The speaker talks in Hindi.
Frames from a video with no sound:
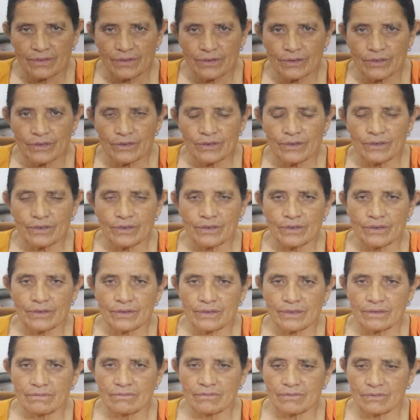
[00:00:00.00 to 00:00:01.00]

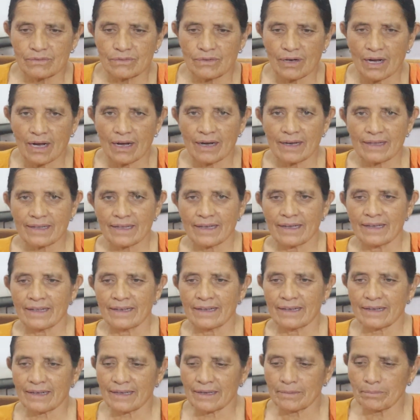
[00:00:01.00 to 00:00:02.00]
तो वहाँ
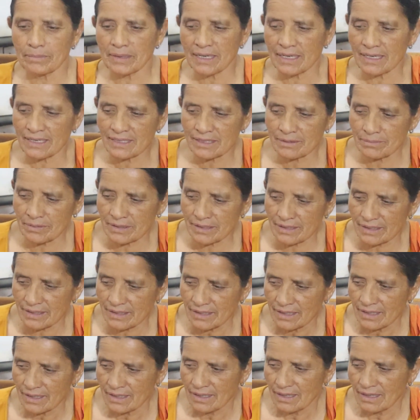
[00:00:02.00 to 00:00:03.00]
रहने के बाद फिर
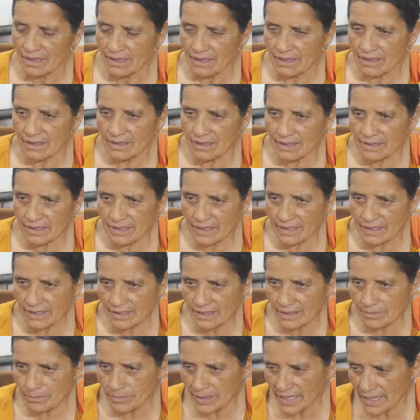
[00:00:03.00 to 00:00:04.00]

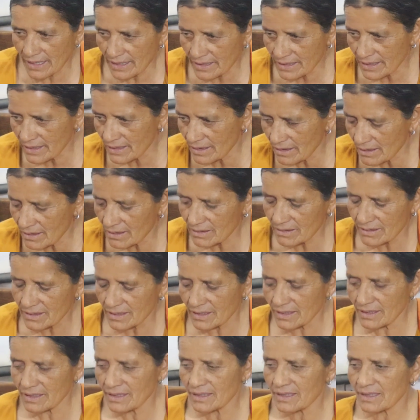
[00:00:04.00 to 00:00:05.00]
एक बहन
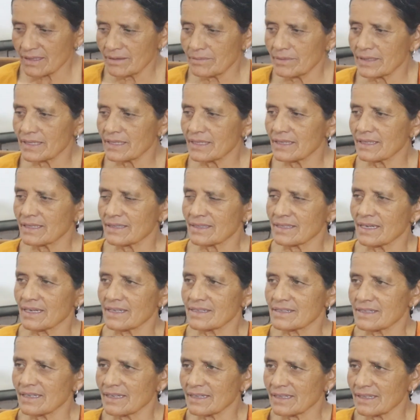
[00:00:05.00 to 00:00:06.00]
एक मेरे
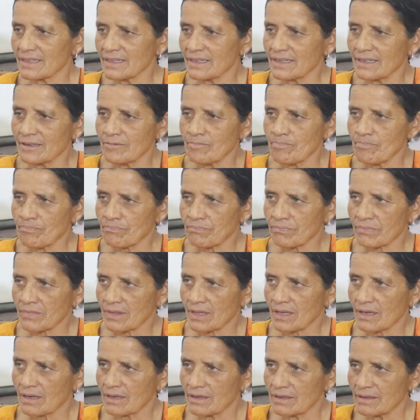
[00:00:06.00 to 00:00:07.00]
चाचा के
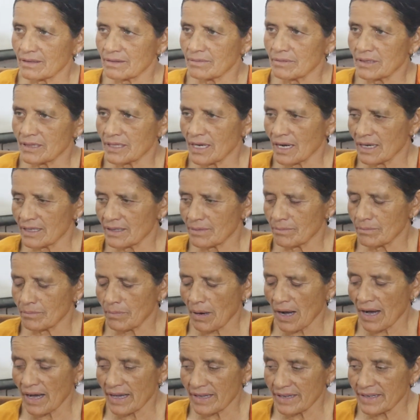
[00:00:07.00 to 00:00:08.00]

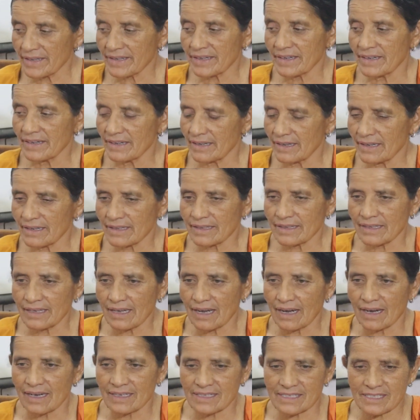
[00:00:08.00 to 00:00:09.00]
भाई के
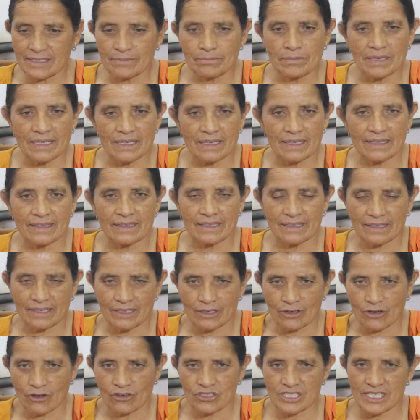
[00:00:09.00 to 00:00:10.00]
लड़के आश्रम में रहती
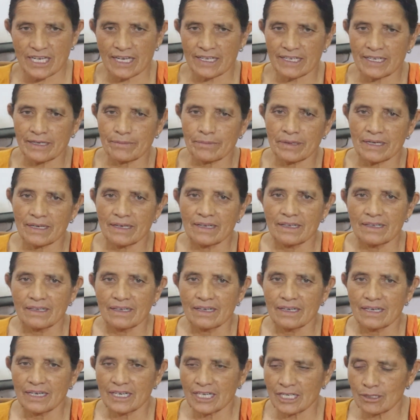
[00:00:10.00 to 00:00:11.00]
थी कौसानी में
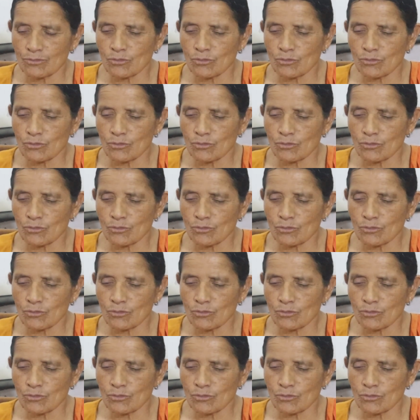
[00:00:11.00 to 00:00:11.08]
हम्म।